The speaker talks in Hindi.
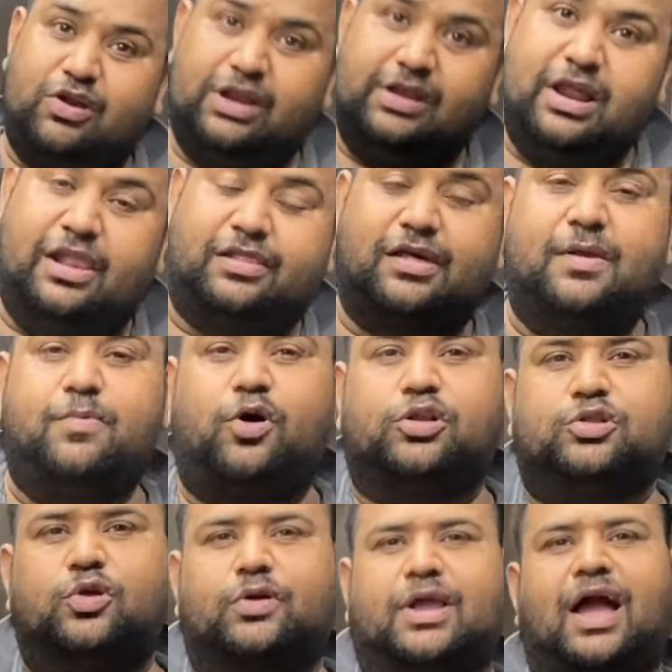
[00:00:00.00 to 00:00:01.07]
ओरिजिनल सर
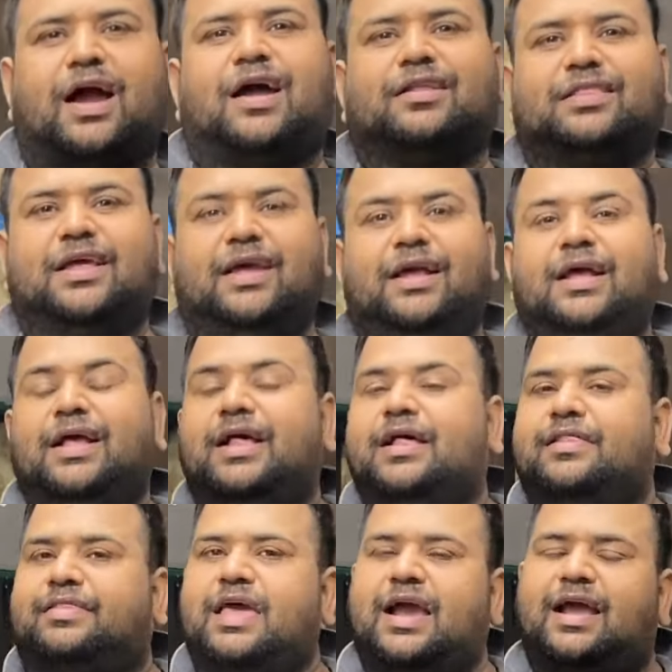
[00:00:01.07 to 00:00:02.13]
बहुत लोग क्या करते हैं
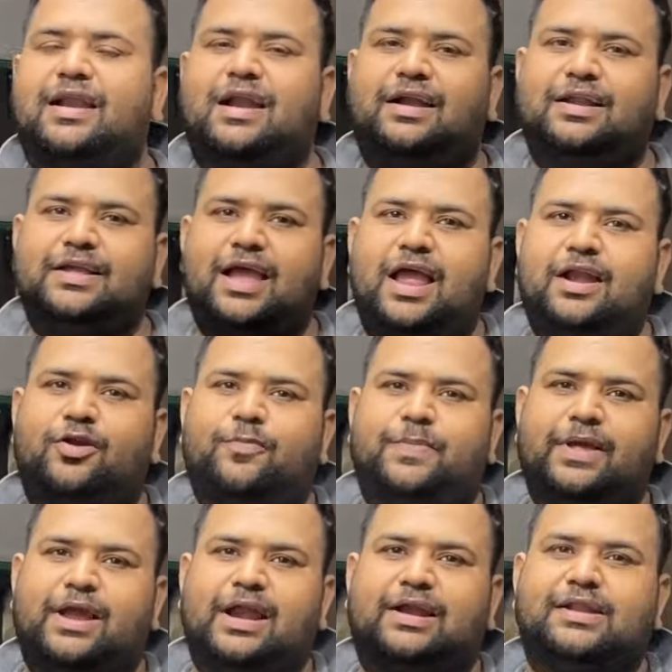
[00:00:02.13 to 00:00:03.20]
सेकेंड हैंड लिया है
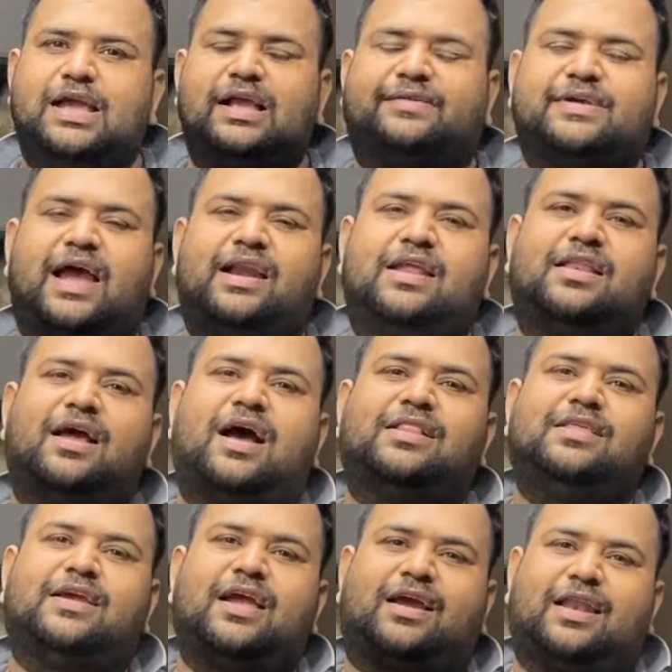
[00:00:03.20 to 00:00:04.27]
डुप्लीकेट लिया है चाइनीज लगा
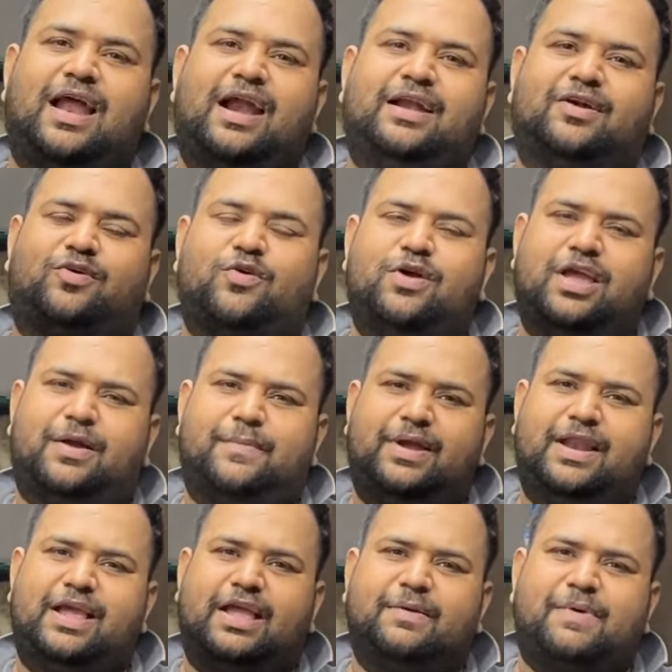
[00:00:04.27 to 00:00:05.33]
दी के क्लाइंट को एक
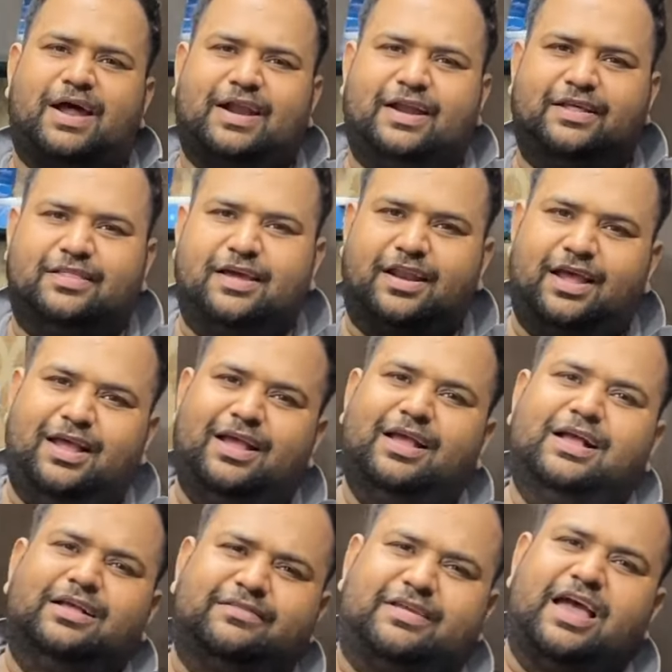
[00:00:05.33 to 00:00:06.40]
महीने की वारंटी दे है
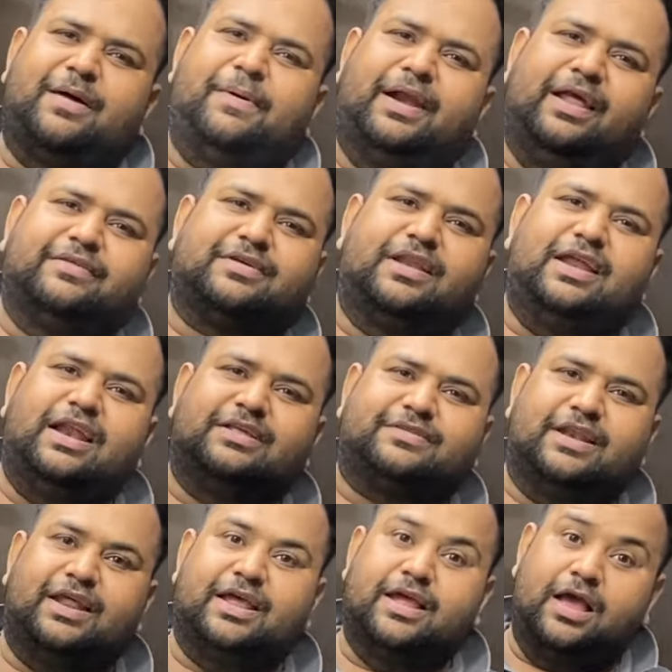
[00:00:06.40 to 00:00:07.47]
छह महीने चले ना
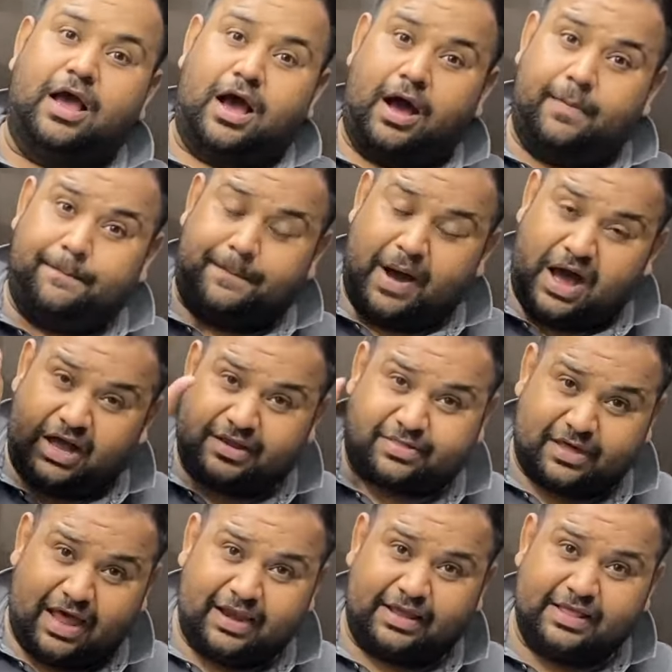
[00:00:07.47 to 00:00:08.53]
चले हम पांच
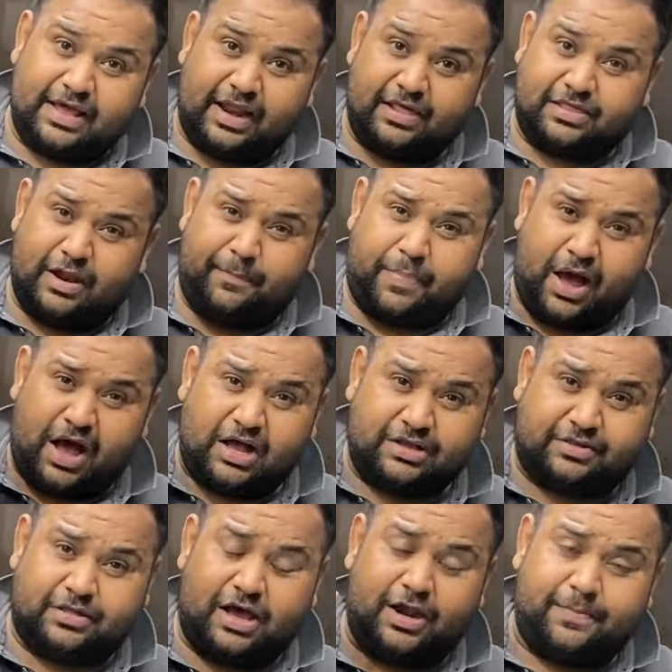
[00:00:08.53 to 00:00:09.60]
साल की दे रहे हैं सर
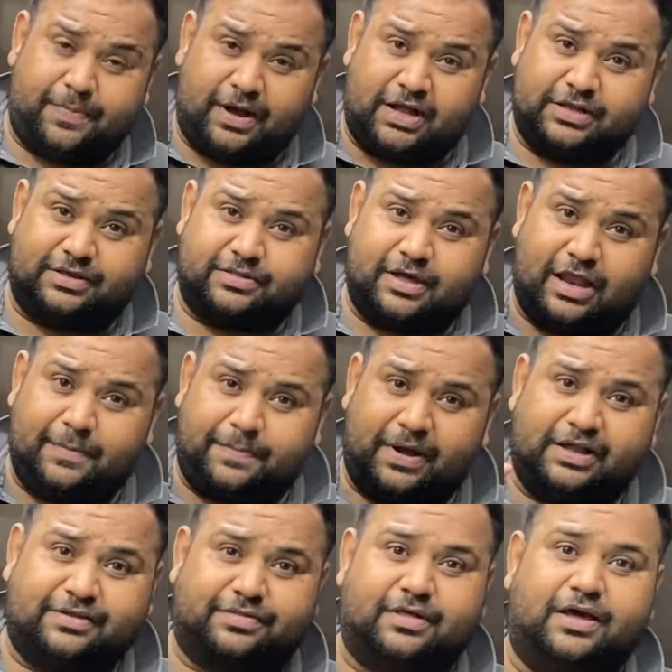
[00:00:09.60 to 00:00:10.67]
पांच साल पांच साल
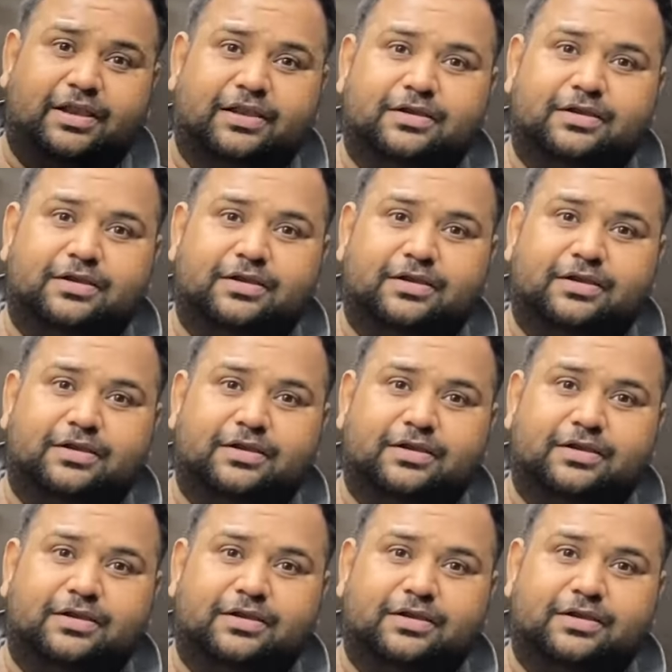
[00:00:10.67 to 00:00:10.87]
पांच साल